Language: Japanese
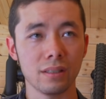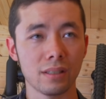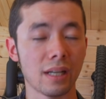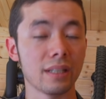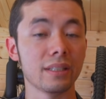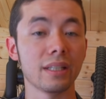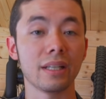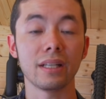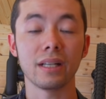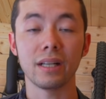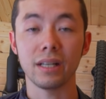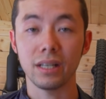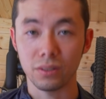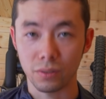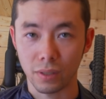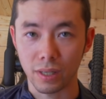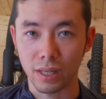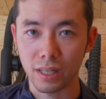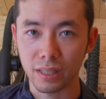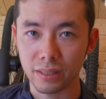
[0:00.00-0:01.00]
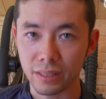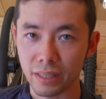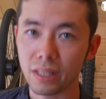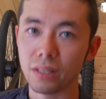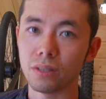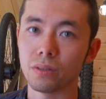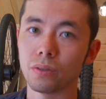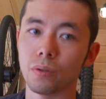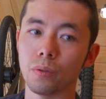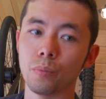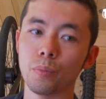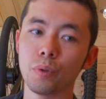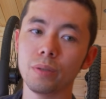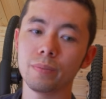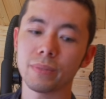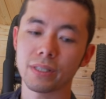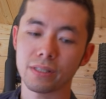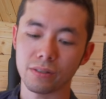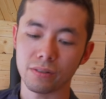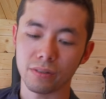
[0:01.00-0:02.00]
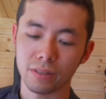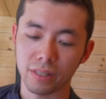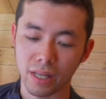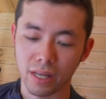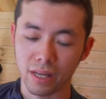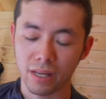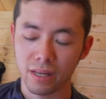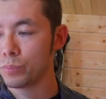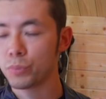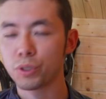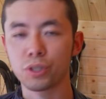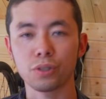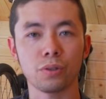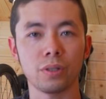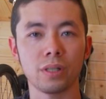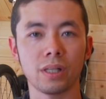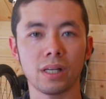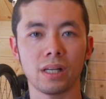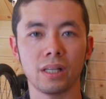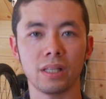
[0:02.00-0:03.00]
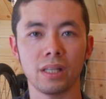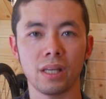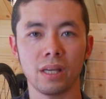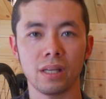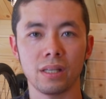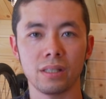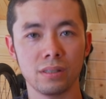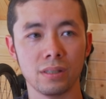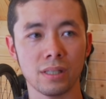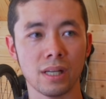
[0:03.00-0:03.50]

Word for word: 快適なライドができると思いますので、もしこれからね、